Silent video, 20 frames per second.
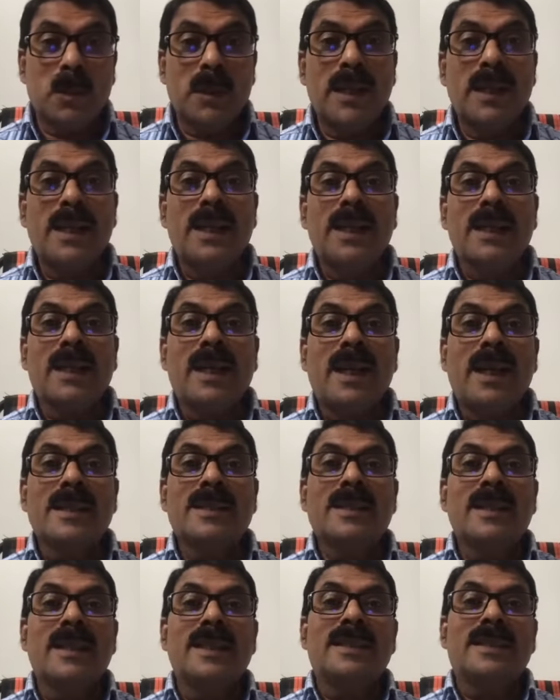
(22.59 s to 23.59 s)
కొన్ని
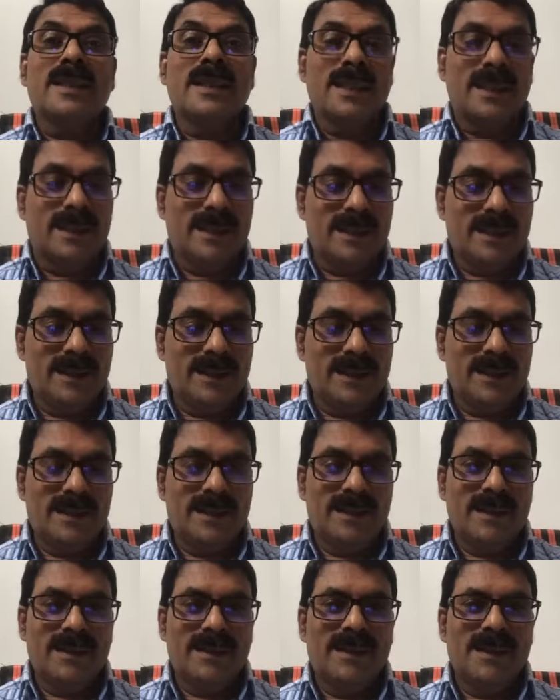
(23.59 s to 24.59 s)
క్లాసులు అయితే
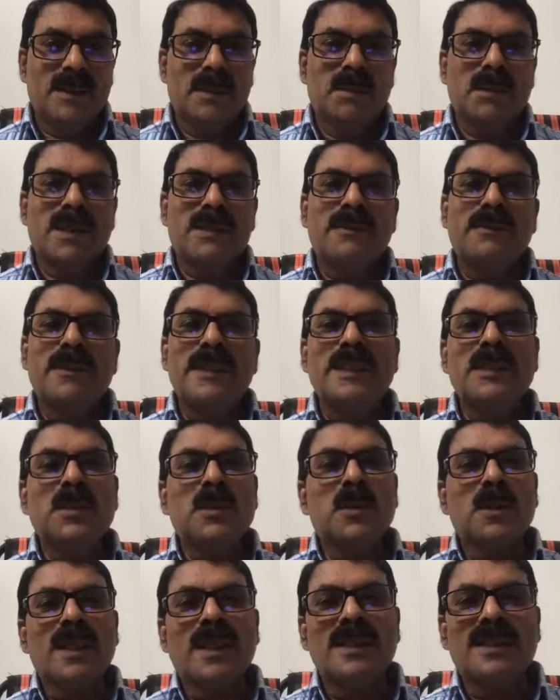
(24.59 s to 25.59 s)
మరి ఫీజు
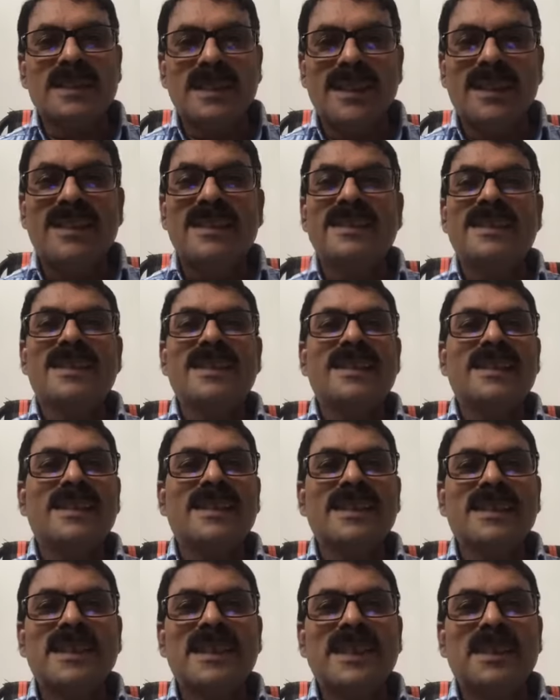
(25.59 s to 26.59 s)
కూడా చెల్లించి
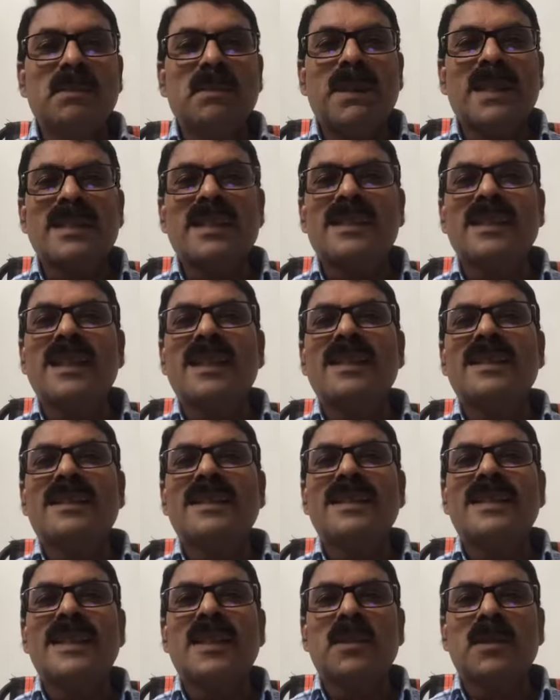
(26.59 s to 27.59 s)
ఈ
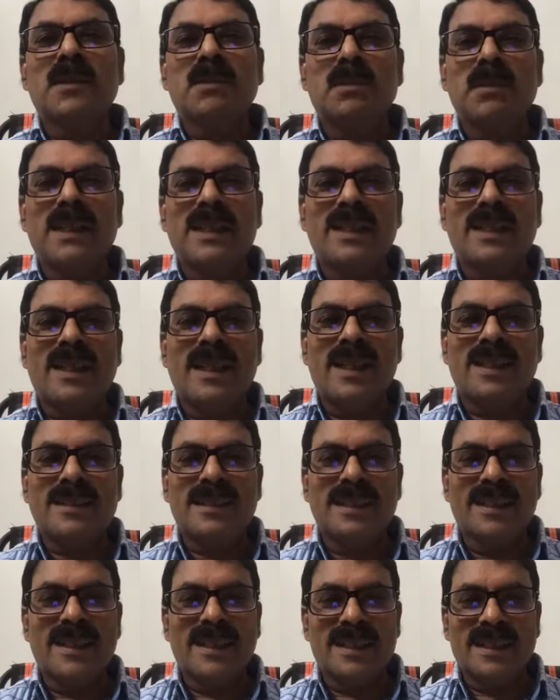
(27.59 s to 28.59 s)
పర్సనాలిటీ డెవలప్మెంట్
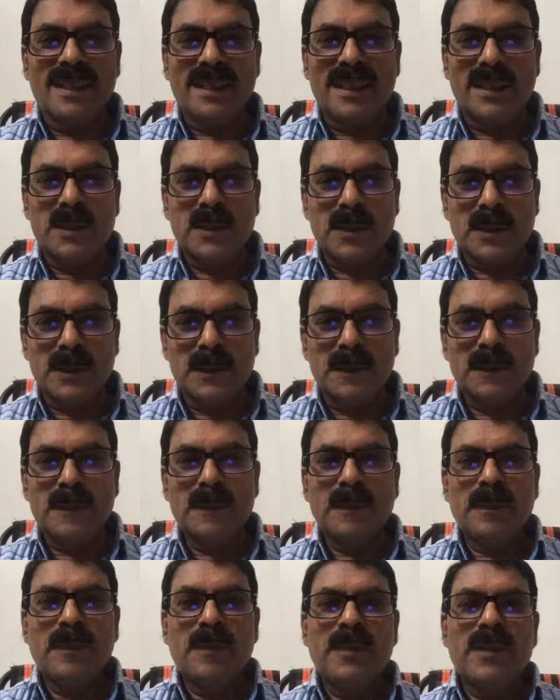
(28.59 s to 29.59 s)
క్లాసులకు అటెండ్ అవటం
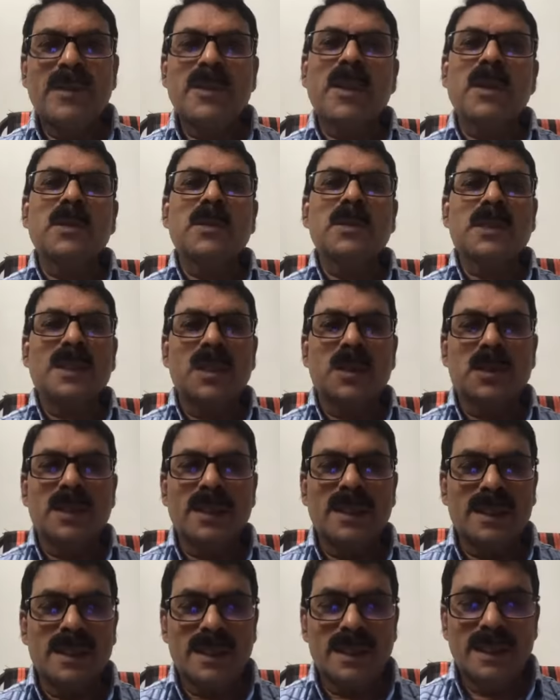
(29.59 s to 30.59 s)
జరుగుతూ
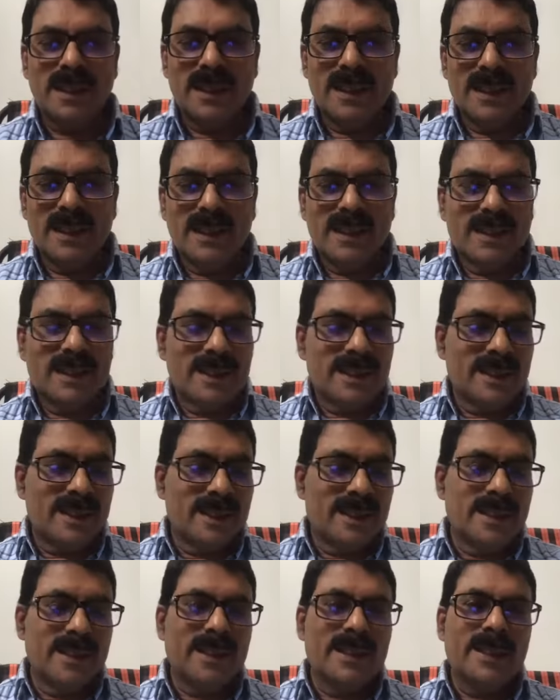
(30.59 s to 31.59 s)
ఉంది
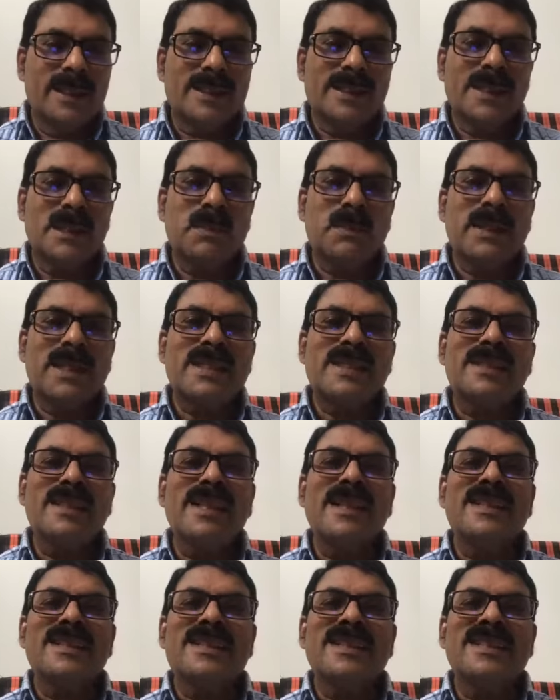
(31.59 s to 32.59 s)
అసలు
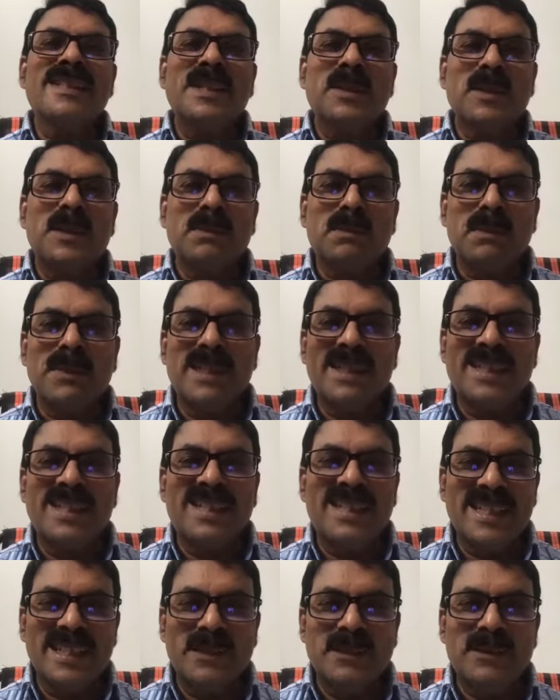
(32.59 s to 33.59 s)
పర్సనాలిటీ డెవలప్మెంట్
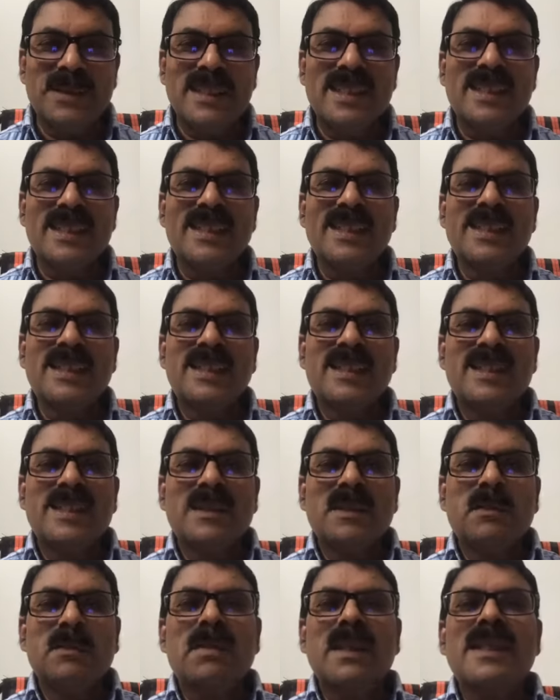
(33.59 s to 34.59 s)
అంటే ఏమిటి
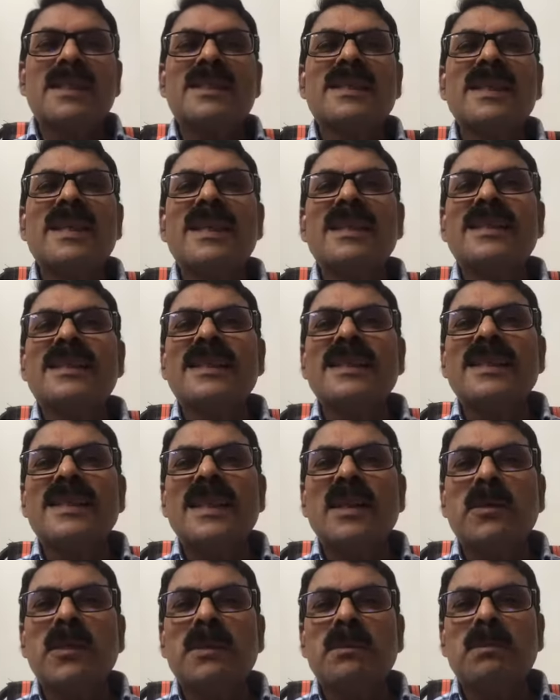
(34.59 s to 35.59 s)
పర్సనాలిటీ
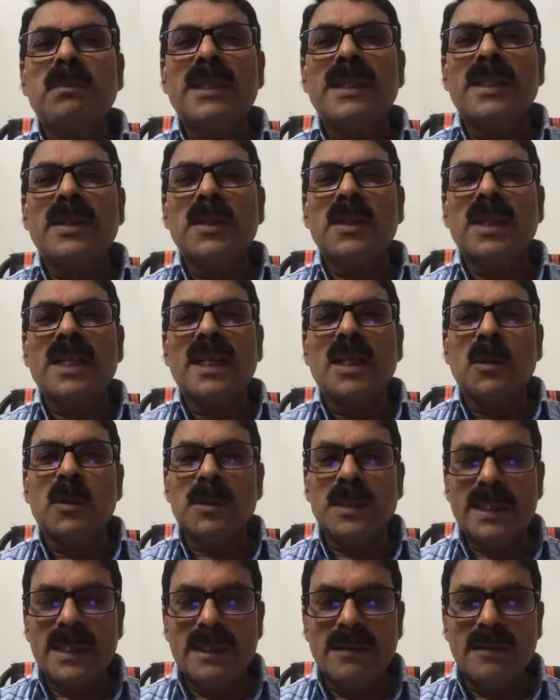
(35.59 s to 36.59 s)
డెవలప్మెంట్ యొక్క
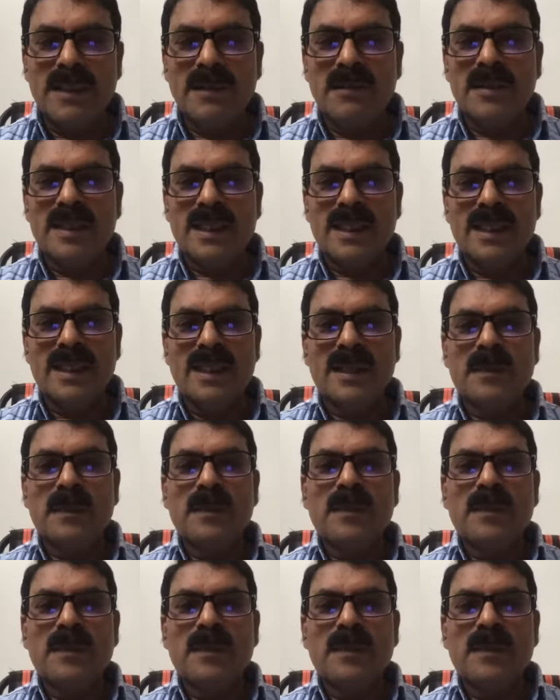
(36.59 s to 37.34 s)
అవసరం ఏమిటి